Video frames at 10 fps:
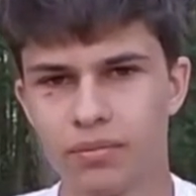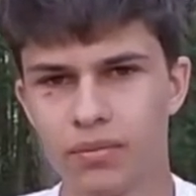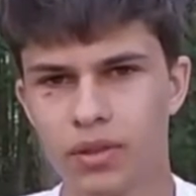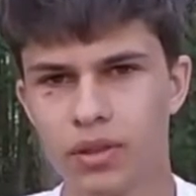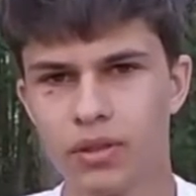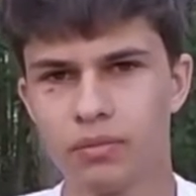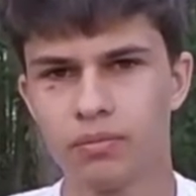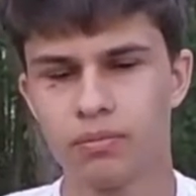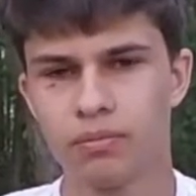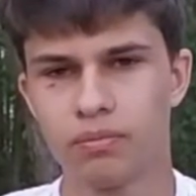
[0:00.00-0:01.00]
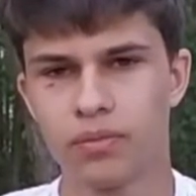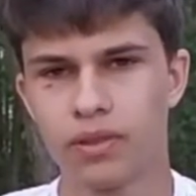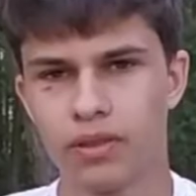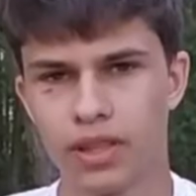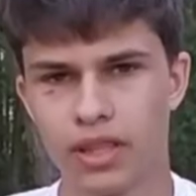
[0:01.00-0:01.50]
No i
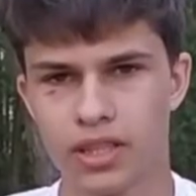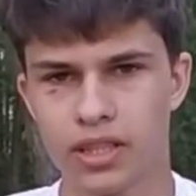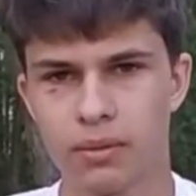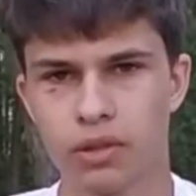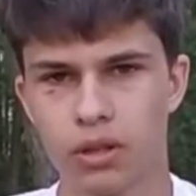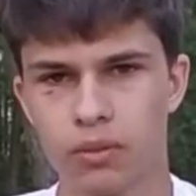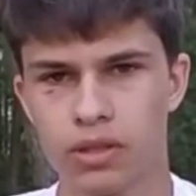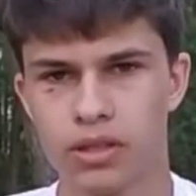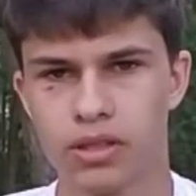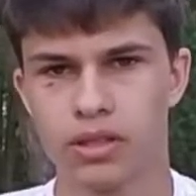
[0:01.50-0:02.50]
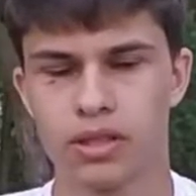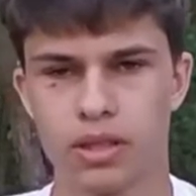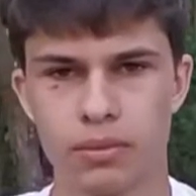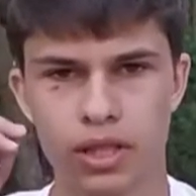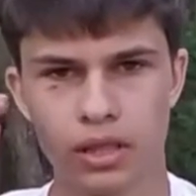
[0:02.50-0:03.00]
ważne jest, żeby to robić,
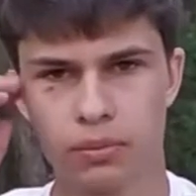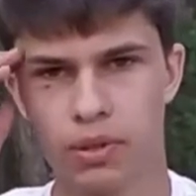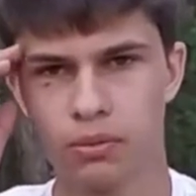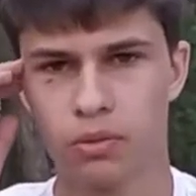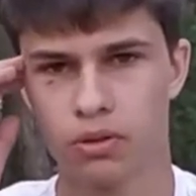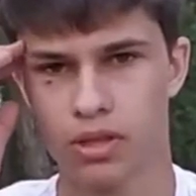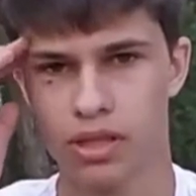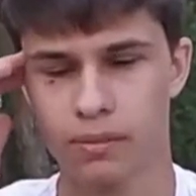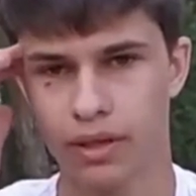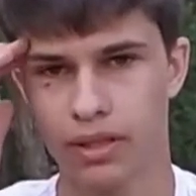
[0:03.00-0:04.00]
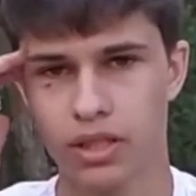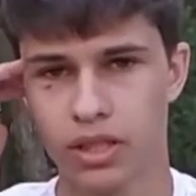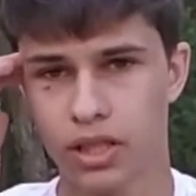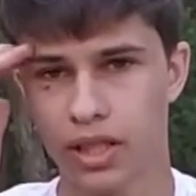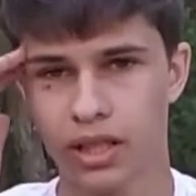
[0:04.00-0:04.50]
żeby czytać pismo
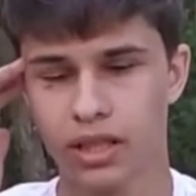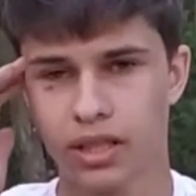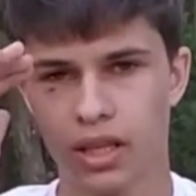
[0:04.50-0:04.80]
systematycznie,